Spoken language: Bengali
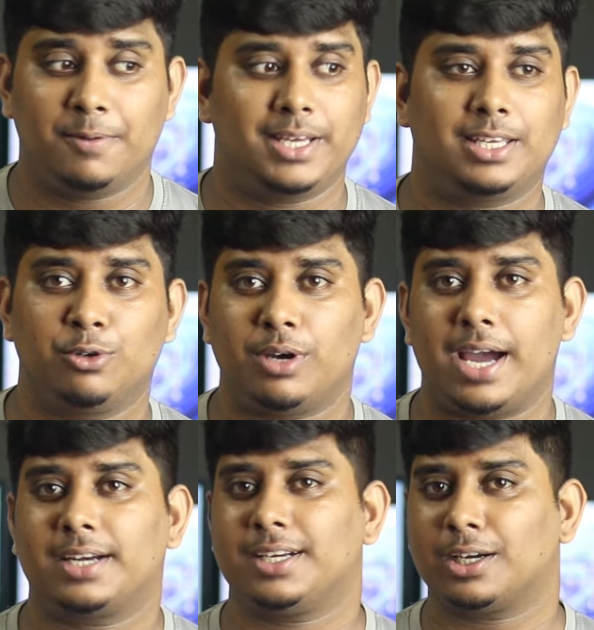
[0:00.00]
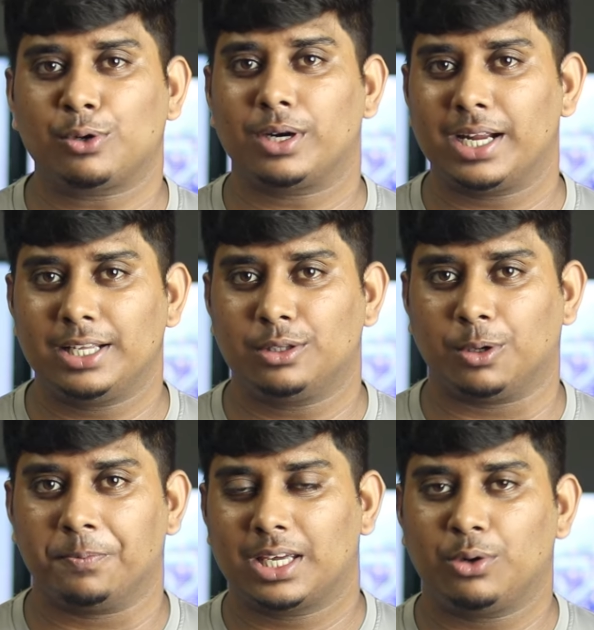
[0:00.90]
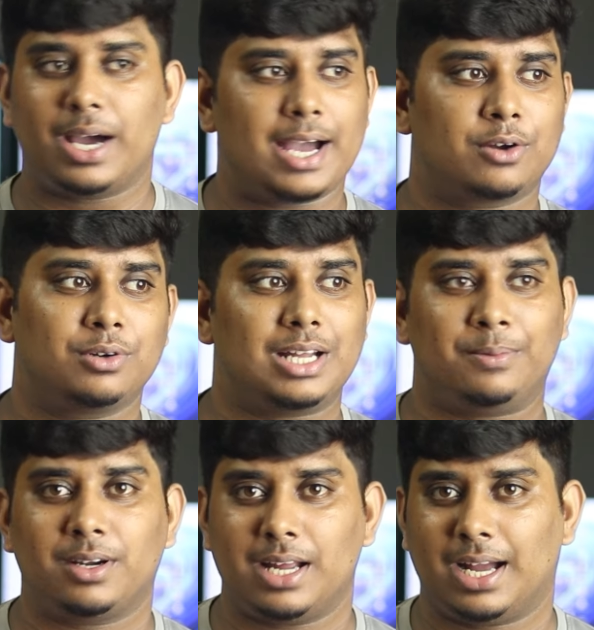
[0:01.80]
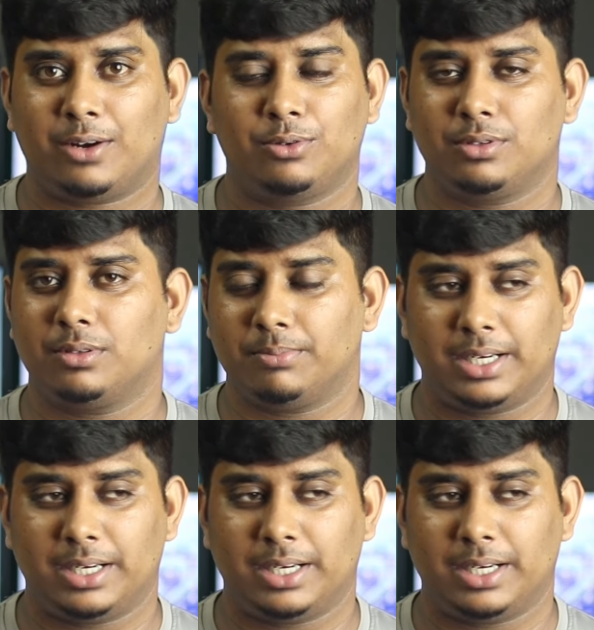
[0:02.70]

ভাই কেউ হ্যাক ট্যাক করে নেয়নি তো কেউ হ্যাক করে আমার অ্যাকাউন্ট